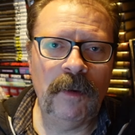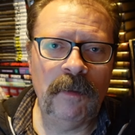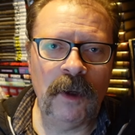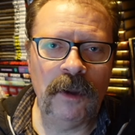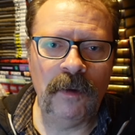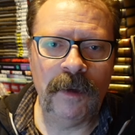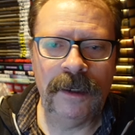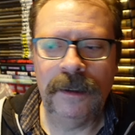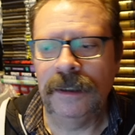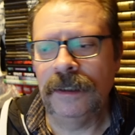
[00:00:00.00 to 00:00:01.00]
por Paul
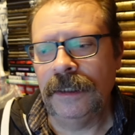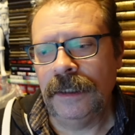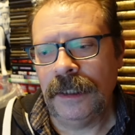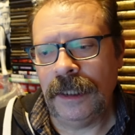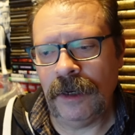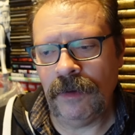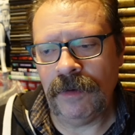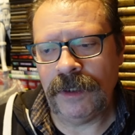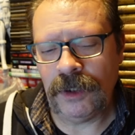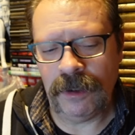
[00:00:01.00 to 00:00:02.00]
Newman, dar una
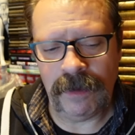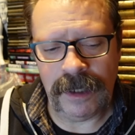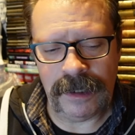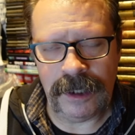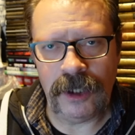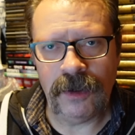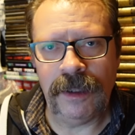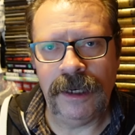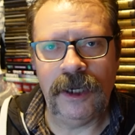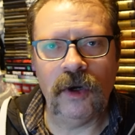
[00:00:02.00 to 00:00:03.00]
versión de Billy el Niño,
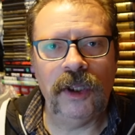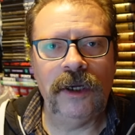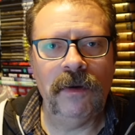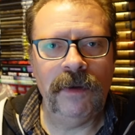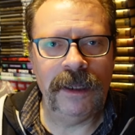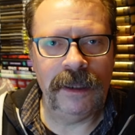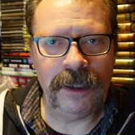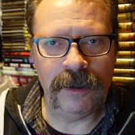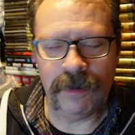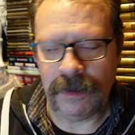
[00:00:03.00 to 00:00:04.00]
del icónico Billy el
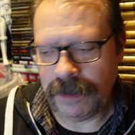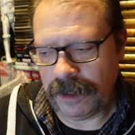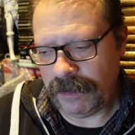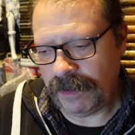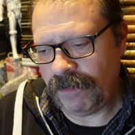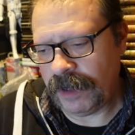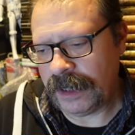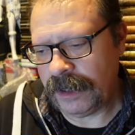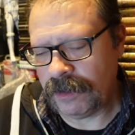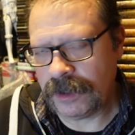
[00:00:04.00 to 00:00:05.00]
Niño, el célebre
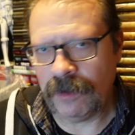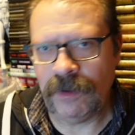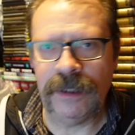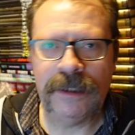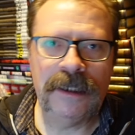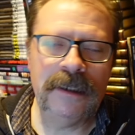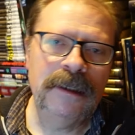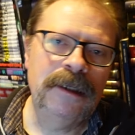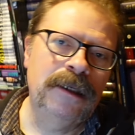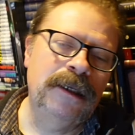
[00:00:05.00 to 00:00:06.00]
forajido estadounidense,
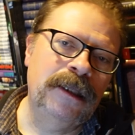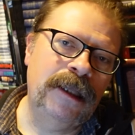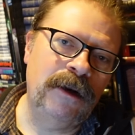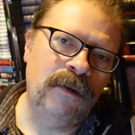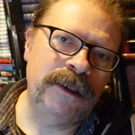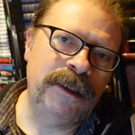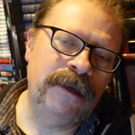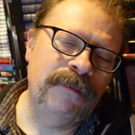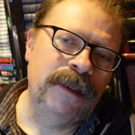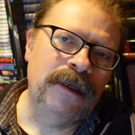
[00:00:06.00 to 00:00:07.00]
del
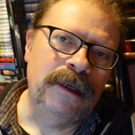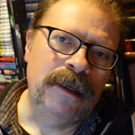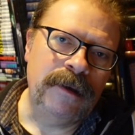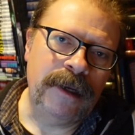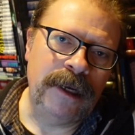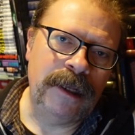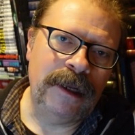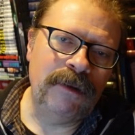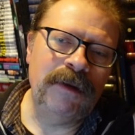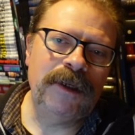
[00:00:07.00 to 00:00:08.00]
western, eh,
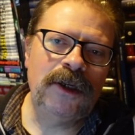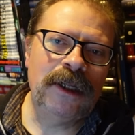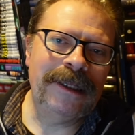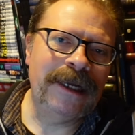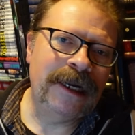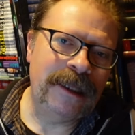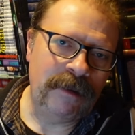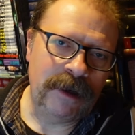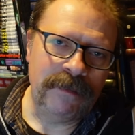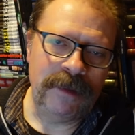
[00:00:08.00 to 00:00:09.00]
dar una visión
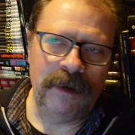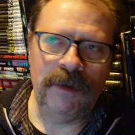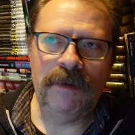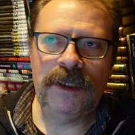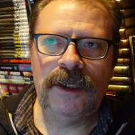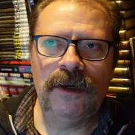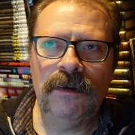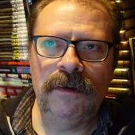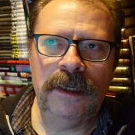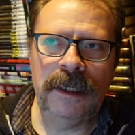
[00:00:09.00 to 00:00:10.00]
alternativa, dar una
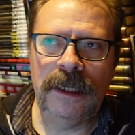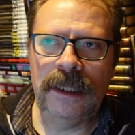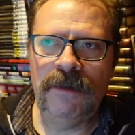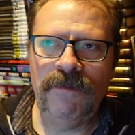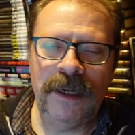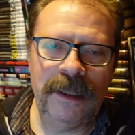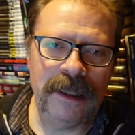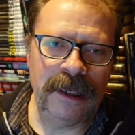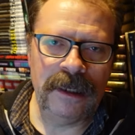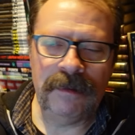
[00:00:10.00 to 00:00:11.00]
visión eh,
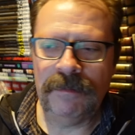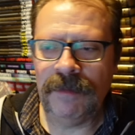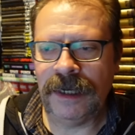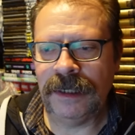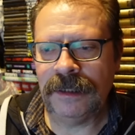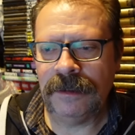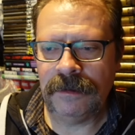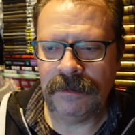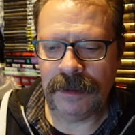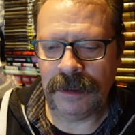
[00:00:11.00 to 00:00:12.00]
diferente,
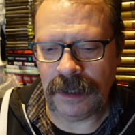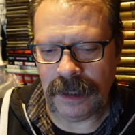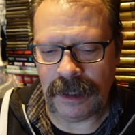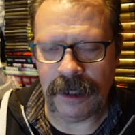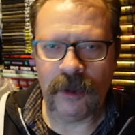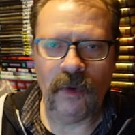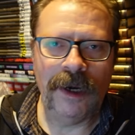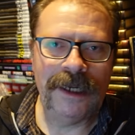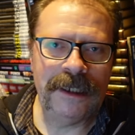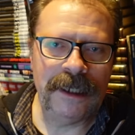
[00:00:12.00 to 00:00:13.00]
más eh,
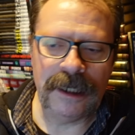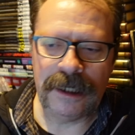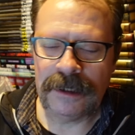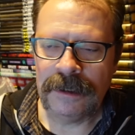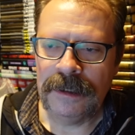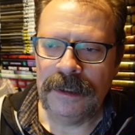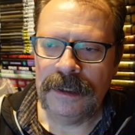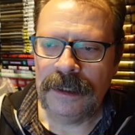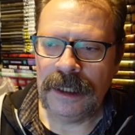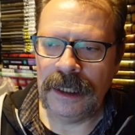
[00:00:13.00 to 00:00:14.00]
intelectual si quieres,
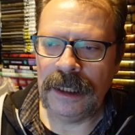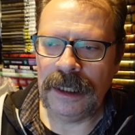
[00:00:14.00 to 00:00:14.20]
y